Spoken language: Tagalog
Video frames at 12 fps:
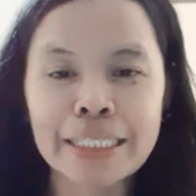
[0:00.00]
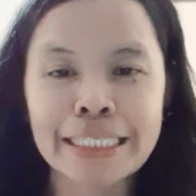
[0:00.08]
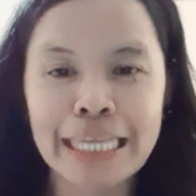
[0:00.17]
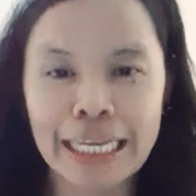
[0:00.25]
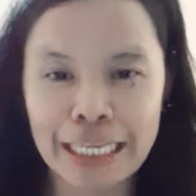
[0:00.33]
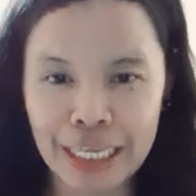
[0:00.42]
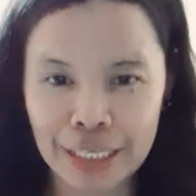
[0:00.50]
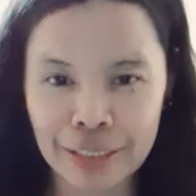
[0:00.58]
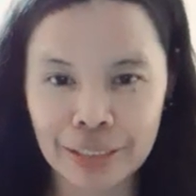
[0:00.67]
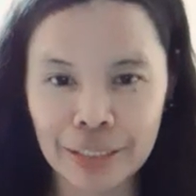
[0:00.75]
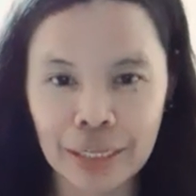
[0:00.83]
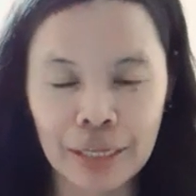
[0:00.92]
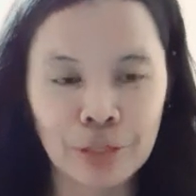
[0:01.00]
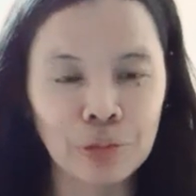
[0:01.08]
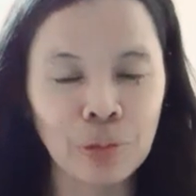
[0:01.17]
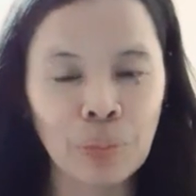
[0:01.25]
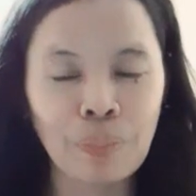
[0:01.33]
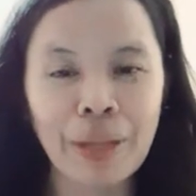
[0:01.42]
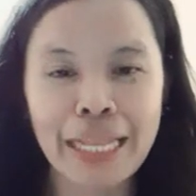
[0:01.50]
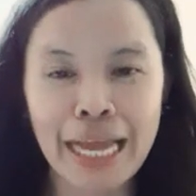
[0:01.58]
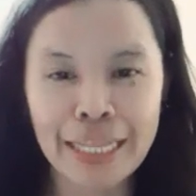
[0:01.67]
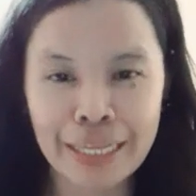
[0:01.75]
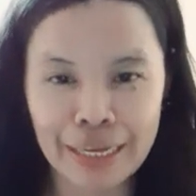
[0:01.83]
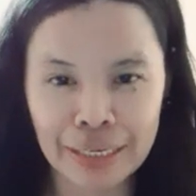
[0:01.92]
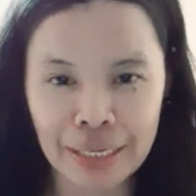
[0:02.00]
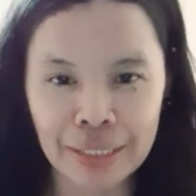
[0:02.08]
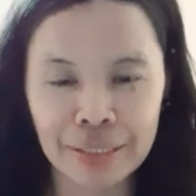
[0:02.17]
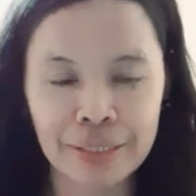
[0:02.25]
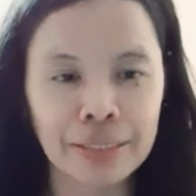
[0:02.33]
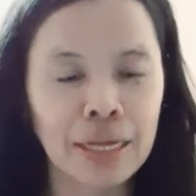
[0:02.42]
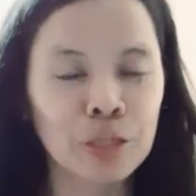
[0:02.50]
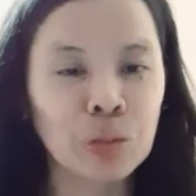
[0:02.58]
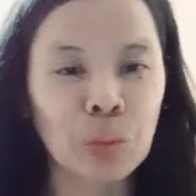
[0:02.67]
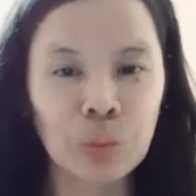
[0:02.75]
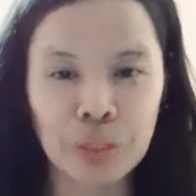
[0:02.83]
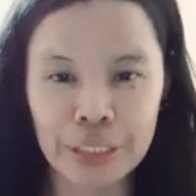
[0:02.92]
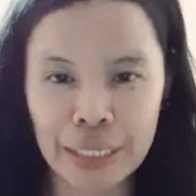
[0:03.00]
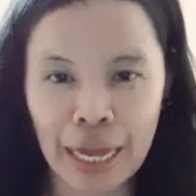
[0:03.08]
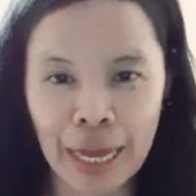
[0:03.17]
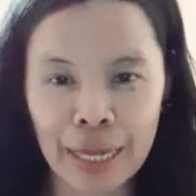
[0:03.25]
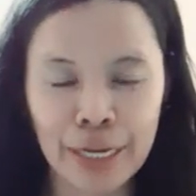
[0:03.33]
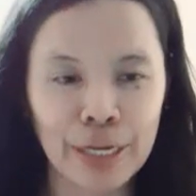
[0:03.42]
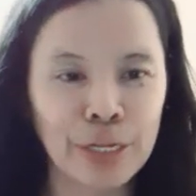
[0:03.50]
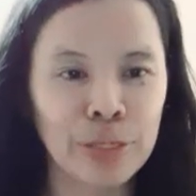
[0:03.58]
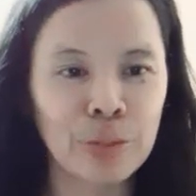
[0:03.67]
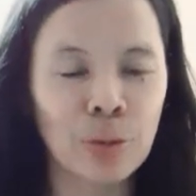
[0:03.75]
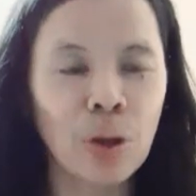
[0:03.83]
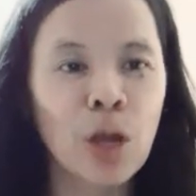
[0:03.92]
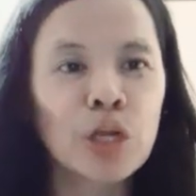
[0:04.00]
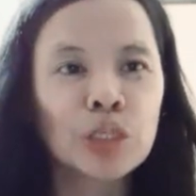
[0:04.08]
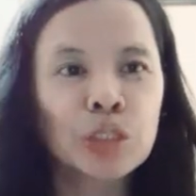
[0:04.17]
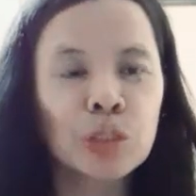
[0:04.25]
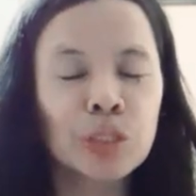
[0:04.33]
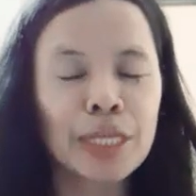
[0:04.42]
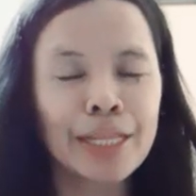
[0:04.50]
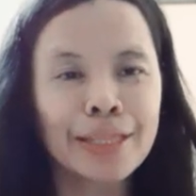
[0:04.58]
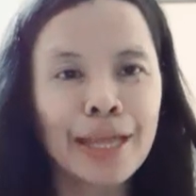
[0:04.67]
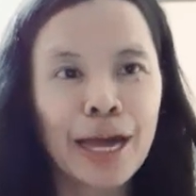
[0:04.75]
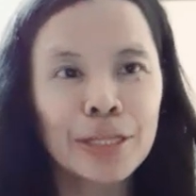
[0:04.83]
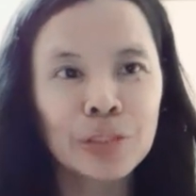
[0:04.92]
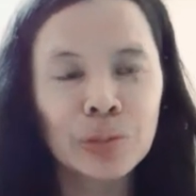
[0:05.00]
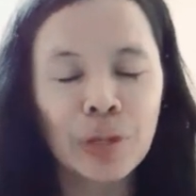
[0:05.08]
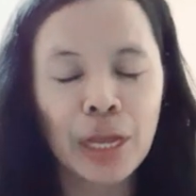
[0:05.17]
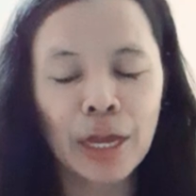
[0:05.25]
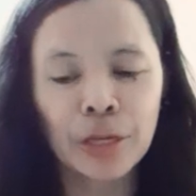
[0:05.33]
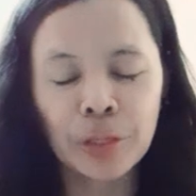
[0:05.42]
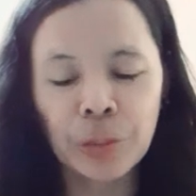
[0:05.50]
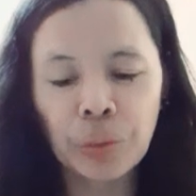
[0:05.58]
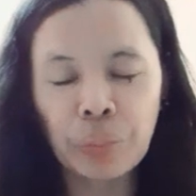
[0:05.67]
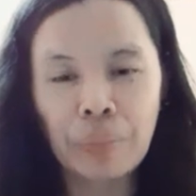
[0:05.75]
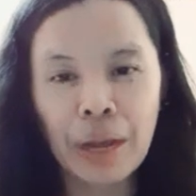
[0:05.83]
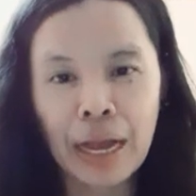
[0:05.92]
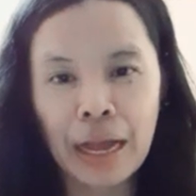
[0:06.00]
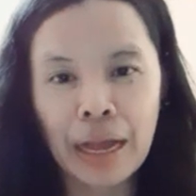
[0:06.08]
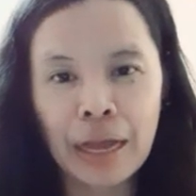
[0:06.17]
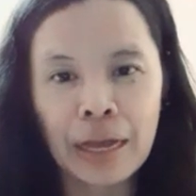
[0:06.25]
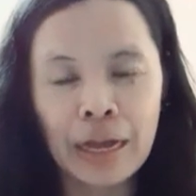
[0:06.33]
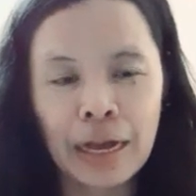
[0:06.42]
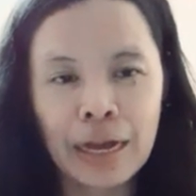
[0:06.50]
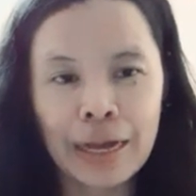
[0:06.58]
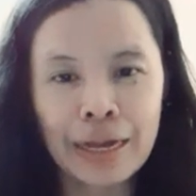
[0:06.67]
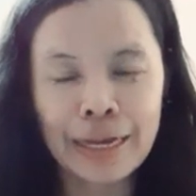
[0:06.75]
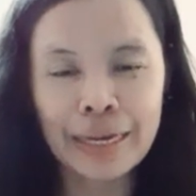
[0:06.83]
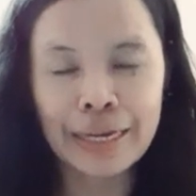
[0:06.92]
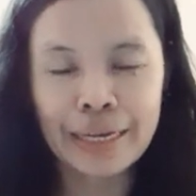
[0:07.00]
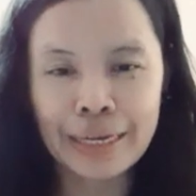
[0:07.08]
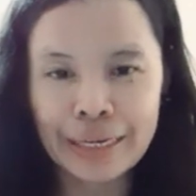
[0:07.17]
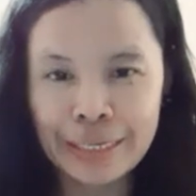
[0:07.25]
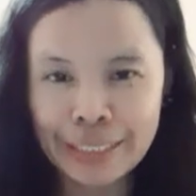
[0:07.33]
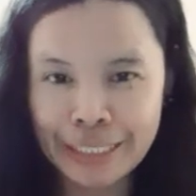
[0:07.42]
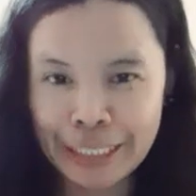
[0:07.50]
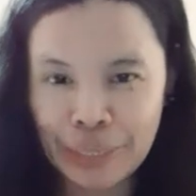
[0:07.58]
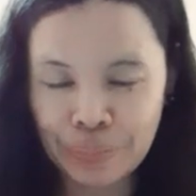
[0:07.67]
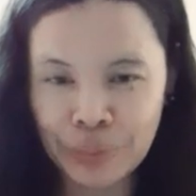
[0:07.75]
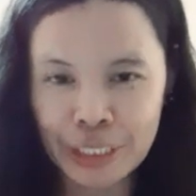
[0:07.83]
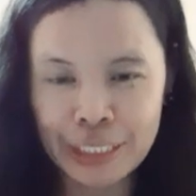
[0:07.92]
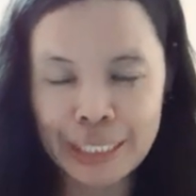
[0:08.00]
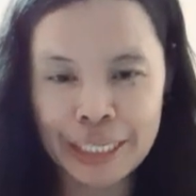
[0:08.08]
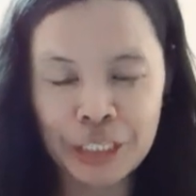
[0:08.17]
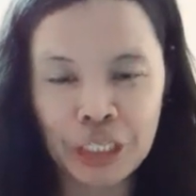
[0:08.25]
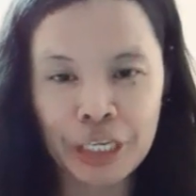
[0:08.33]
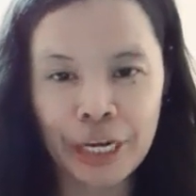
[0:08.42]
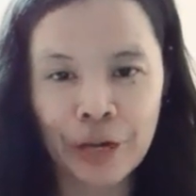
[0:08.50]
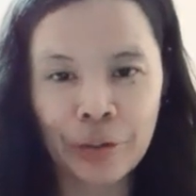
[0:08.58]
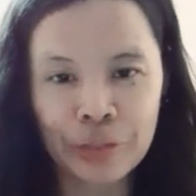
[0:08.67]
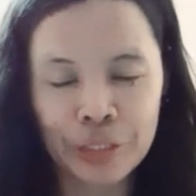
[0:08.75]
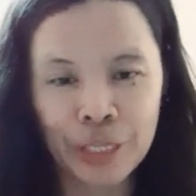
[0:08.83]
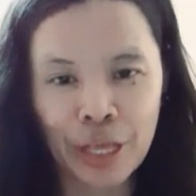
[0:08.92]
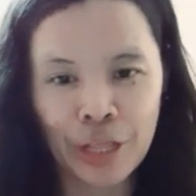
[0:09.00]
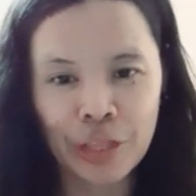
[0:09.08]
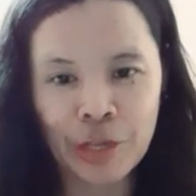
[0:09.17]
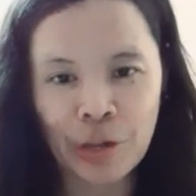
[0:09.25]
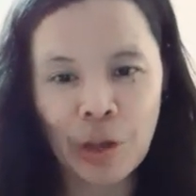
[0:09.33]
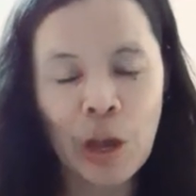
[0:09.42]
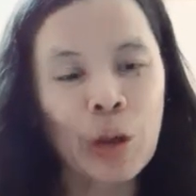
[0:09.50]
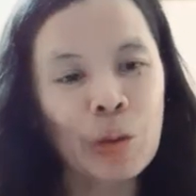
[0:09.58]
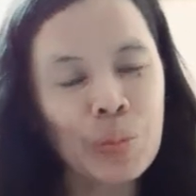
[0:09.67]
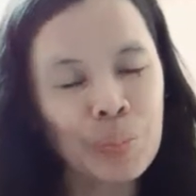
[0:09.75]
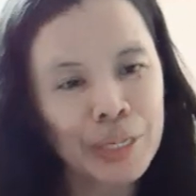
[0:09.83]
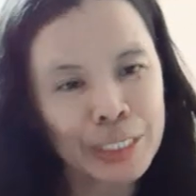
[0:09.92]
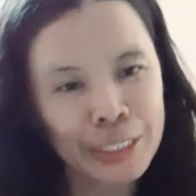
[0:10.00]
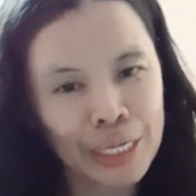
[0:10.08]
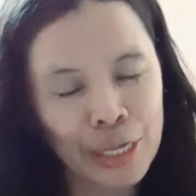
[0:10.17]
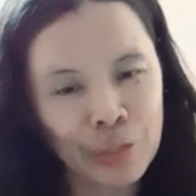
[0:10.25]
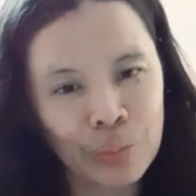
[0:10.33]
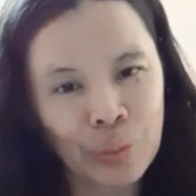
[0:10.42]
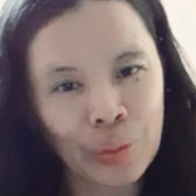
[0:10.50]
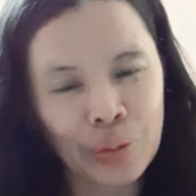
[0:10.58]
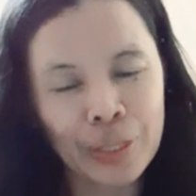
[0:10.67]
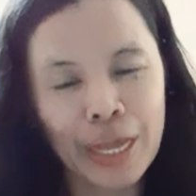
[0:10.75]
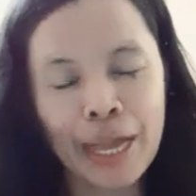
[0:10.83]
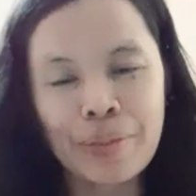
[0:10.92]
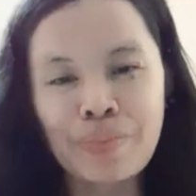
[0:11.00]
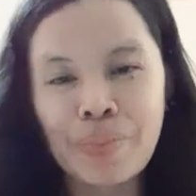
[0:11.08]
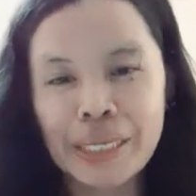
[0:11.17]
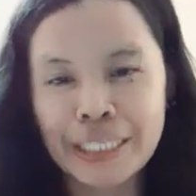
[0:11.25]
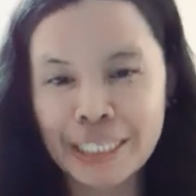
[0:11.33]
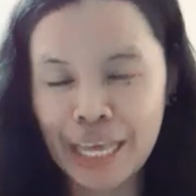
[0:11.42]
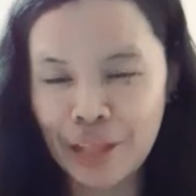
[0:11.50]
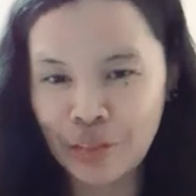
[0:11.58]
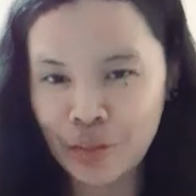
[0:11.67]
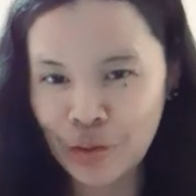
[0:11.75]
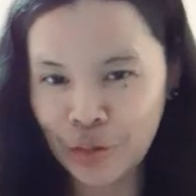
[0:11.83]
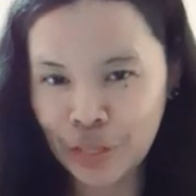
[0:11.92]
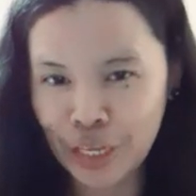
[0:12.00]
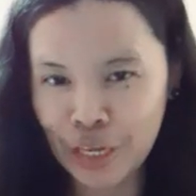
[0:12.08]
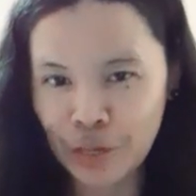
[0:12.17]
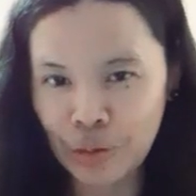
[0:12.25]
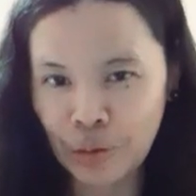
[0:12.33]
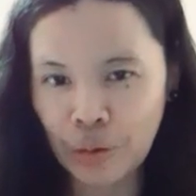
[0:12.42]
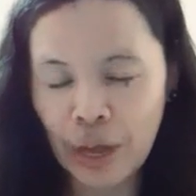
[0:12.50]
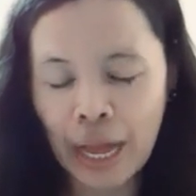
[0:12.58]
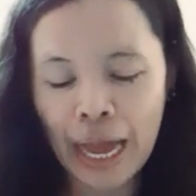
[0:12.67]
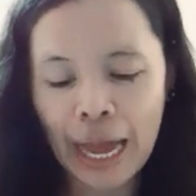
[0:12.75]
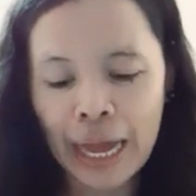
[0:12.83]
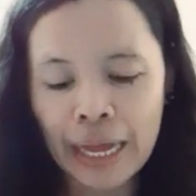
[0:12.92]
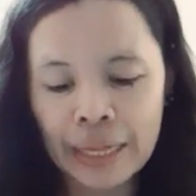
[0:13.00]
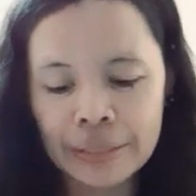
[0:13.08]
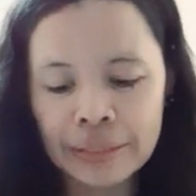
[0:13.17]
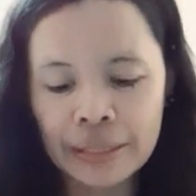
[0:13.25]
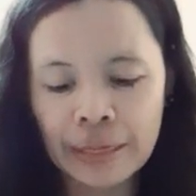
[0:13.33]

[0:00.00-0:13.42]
sakit, no pananakit doon sa ari ninyo. So, tandaan nyo lang yung mga uh, uh, tips na shinare ko sa inyo upang sa ganoon ay mas enjoy ninyo at